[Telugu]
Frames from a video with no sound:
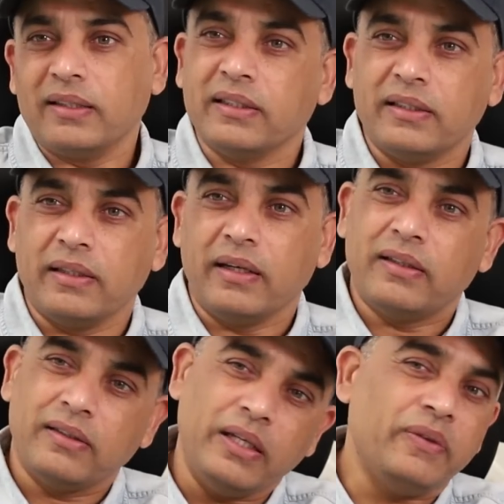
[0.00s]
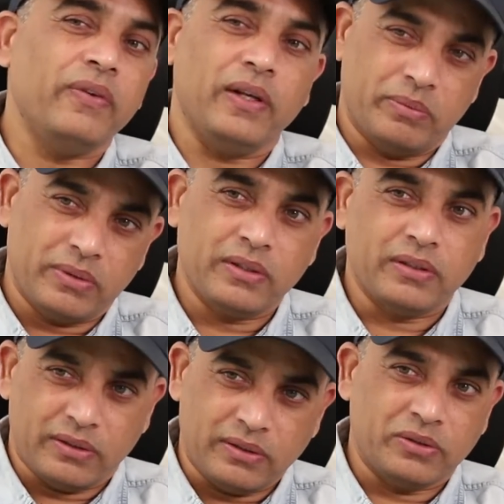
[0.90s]
రాజా ది గ్రేట్ హిట్ ఫిలిమ్స్
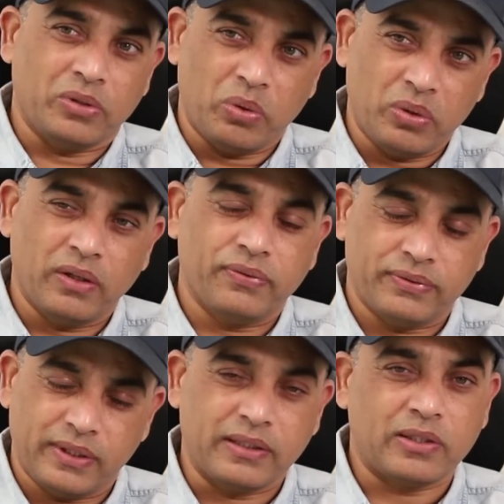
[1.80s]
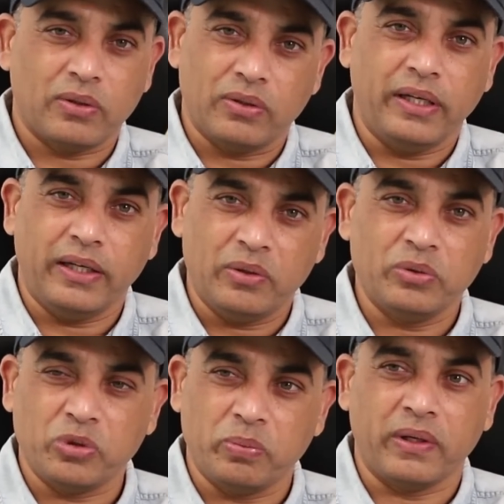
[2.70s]
సో అవుట్ ఆఫ్ సిక్స్లో
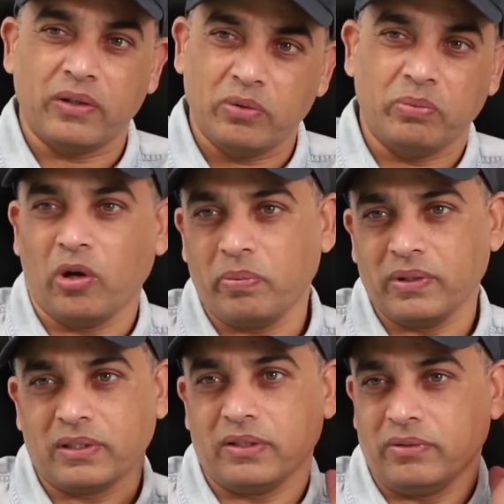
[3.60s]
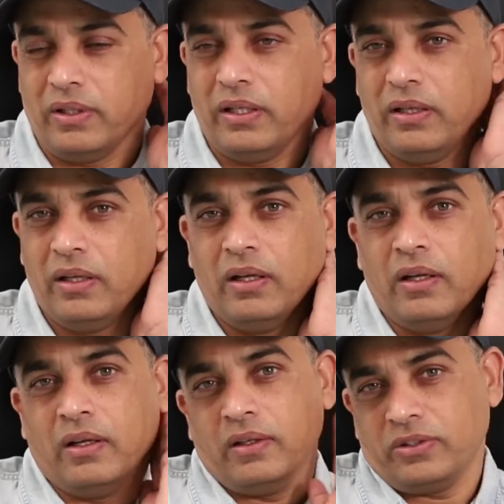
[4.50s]
హిట్లు సూపర్ హిట్లు బ్లాక్ బాస్టర్స్ ఉన్నాయి
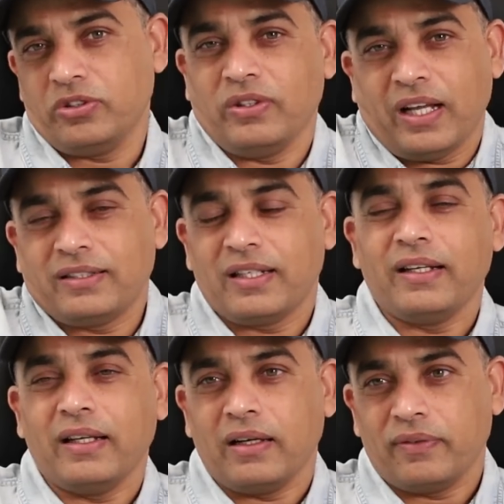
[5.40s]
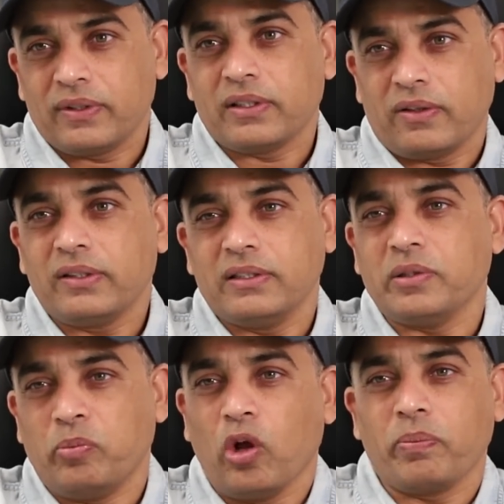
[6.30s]
సో న్యాచురలీ ఆఫ్టర్ తర్వాత
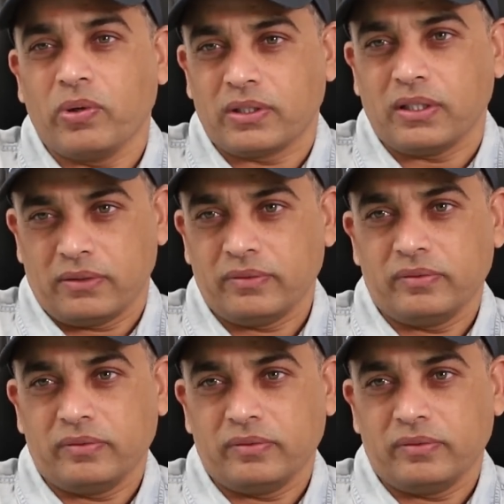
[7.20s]
దిస్ బ్లాక్ బాస్టర్